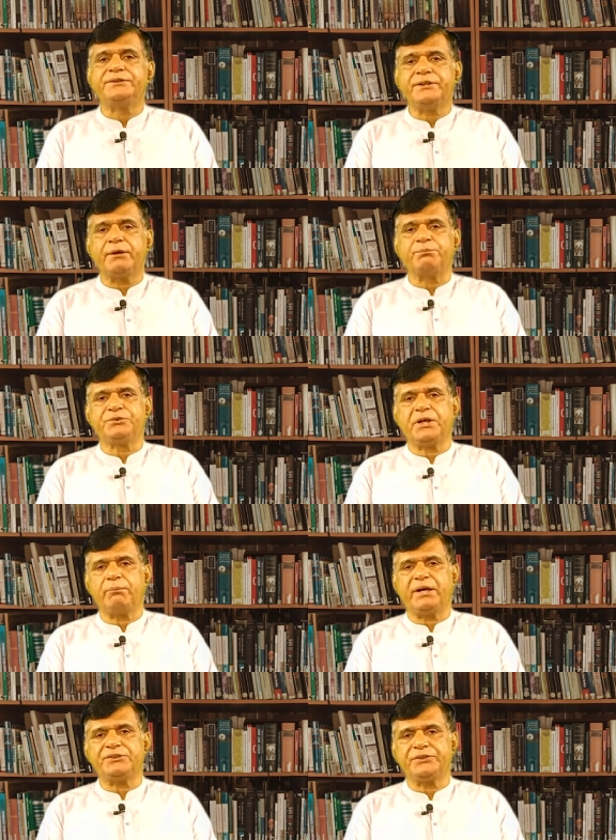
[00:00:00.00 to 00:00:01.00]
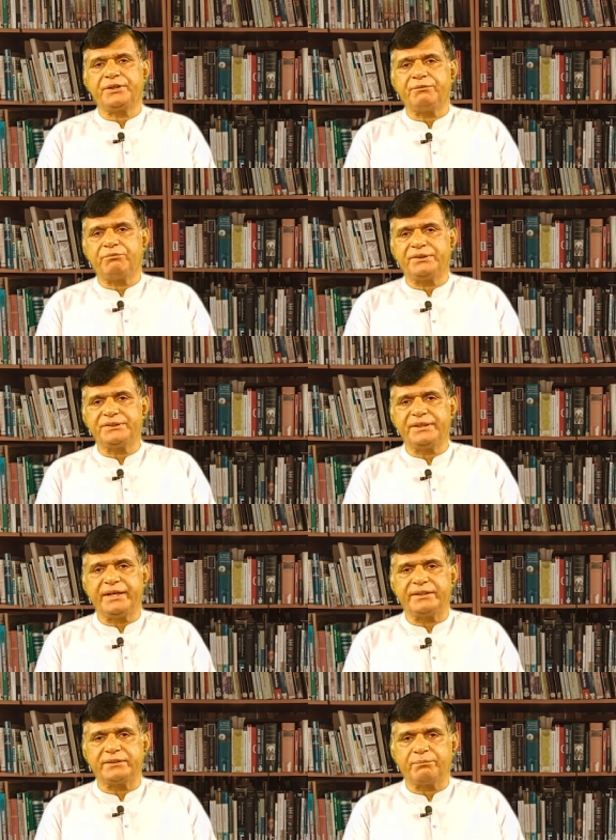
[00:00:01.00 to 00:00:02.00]
जब शहबाज शरीफ वज़ी
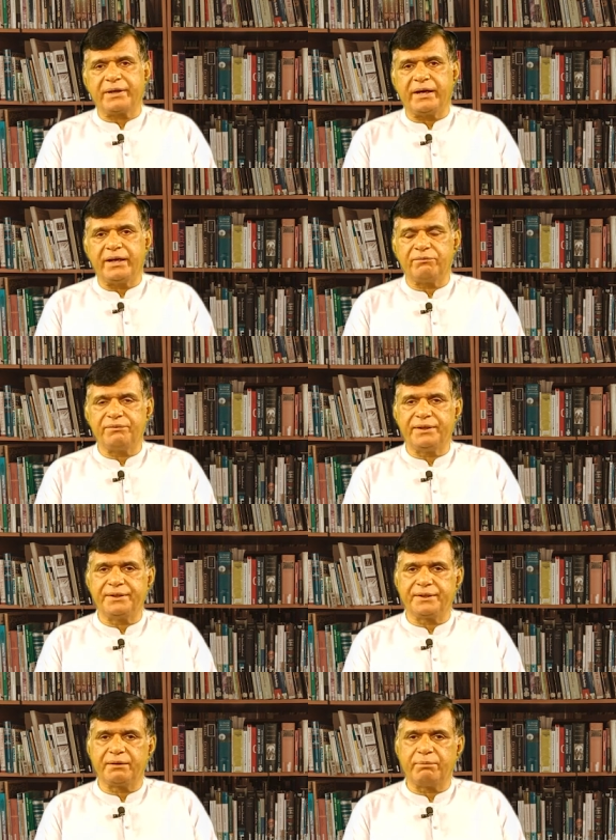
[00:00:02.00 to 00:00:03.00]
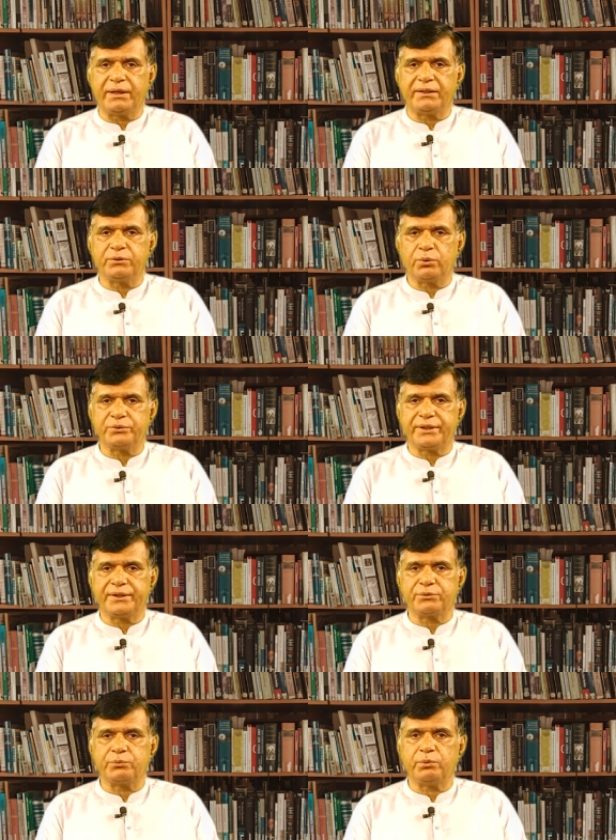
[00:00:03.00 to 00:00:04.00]
अजम का हलफ लेने के बाद रोज़
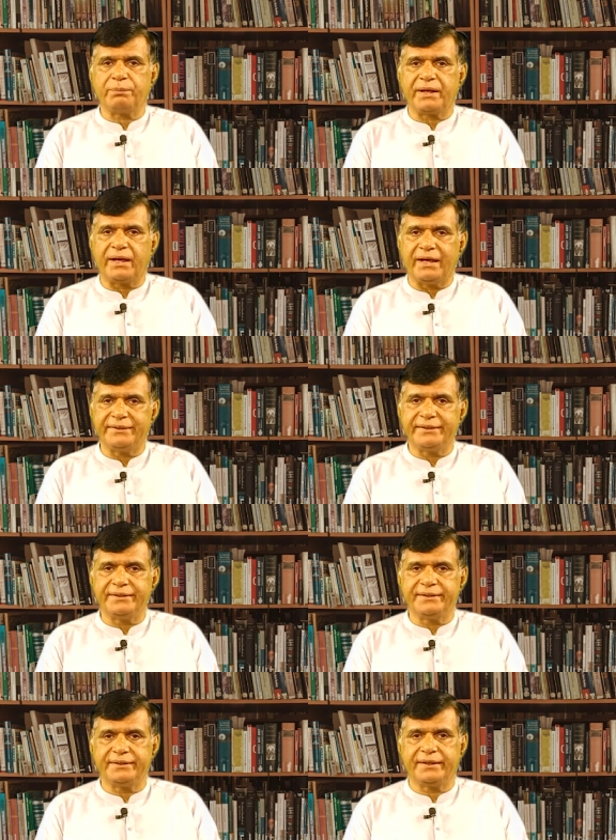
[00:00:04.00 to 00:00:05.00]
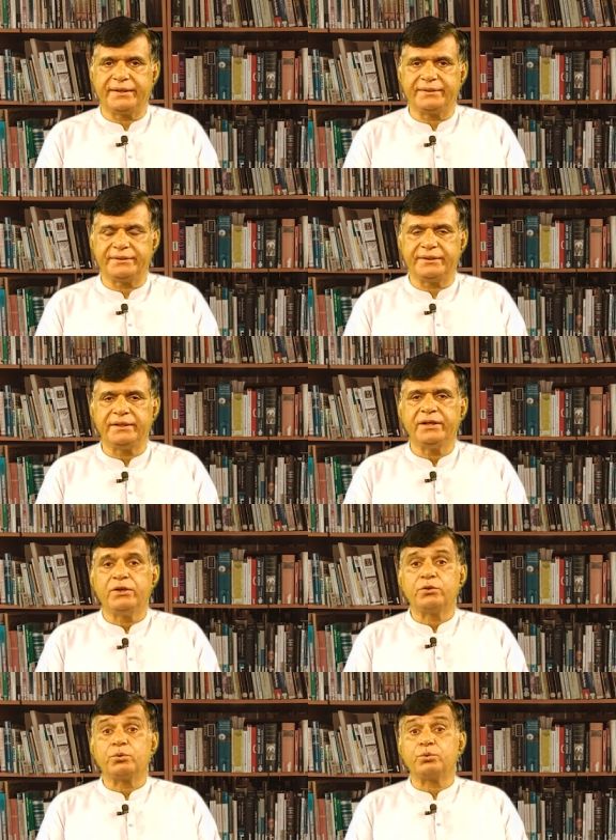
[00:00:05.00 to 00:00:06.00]
रसूल पर हाज़री देने गए थे
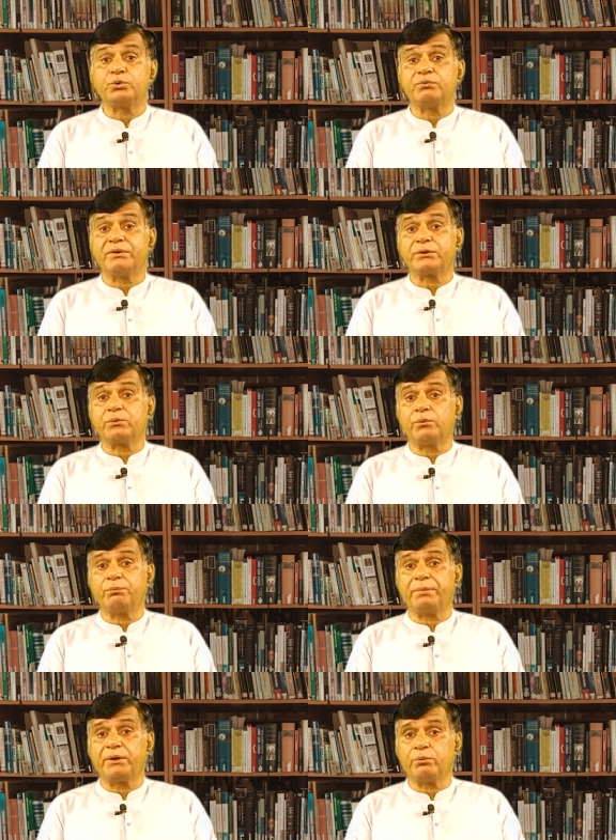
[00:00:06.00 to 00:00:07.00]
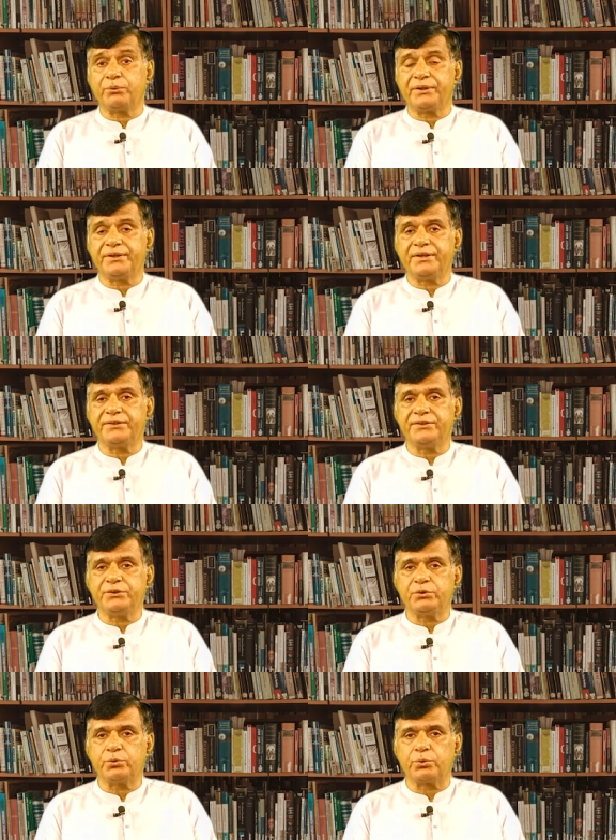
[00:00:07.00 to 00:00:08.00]
तो उस वक्त उन पर हुटिंग की थी
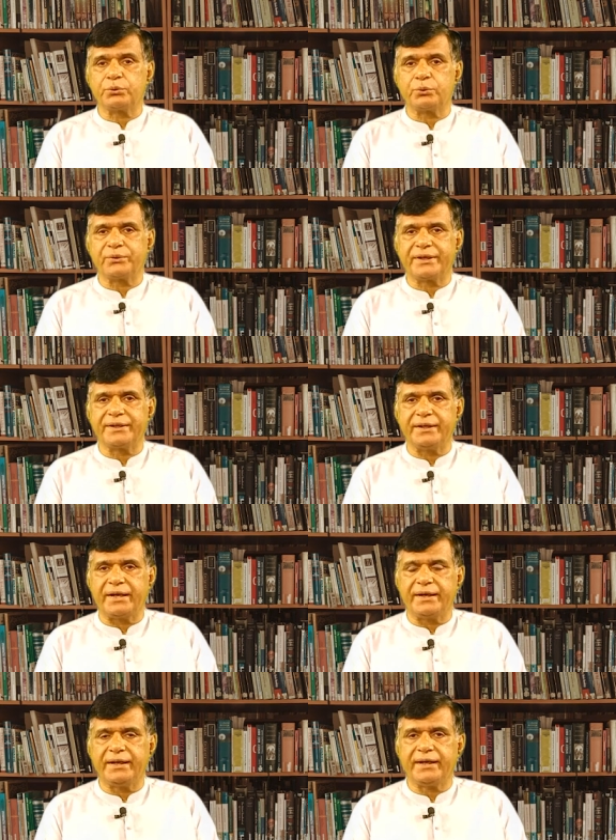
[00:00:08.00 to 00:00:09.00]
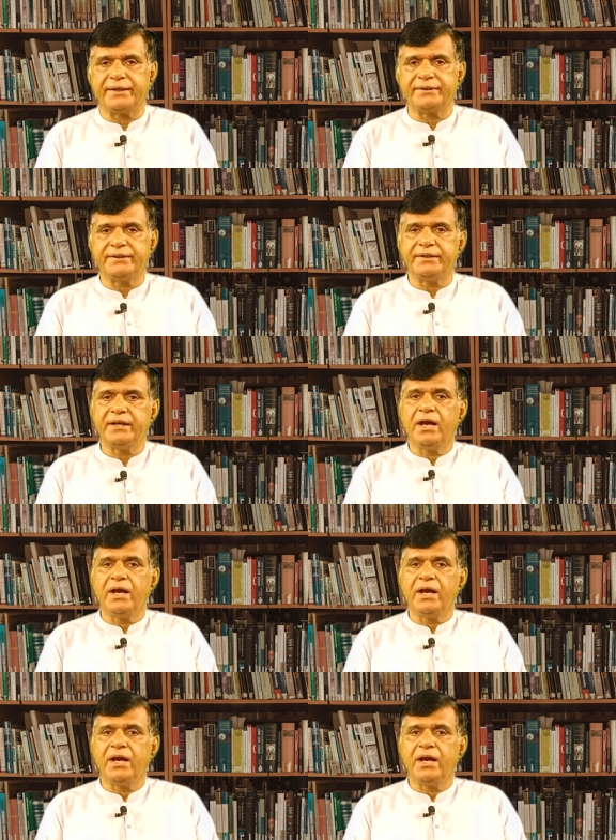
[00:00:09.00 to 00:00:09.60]
चोर चोर के नारे लगाए थे